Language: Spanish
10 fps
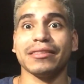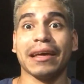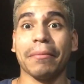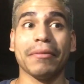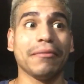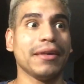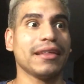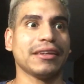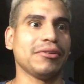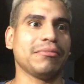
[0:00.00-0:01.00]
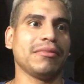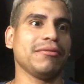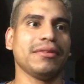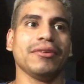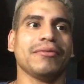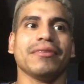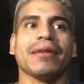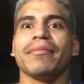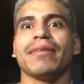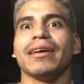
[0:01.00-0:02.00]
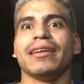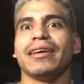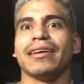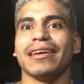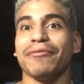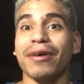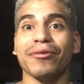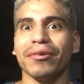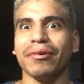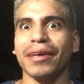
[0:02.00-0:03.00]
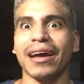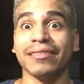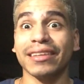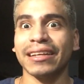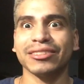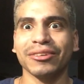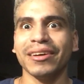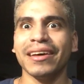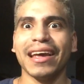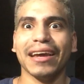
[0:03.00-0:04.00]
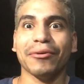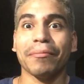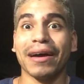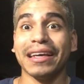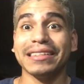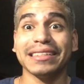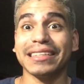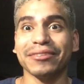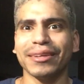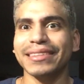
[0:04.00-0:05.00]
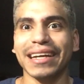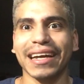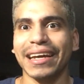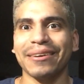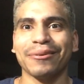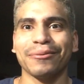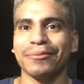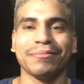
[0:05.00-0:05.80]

O sea, en mi vida, yo, mi, yo nunca me imaginé que, wow, iba a viajar tanto en un país y siendo extranjero.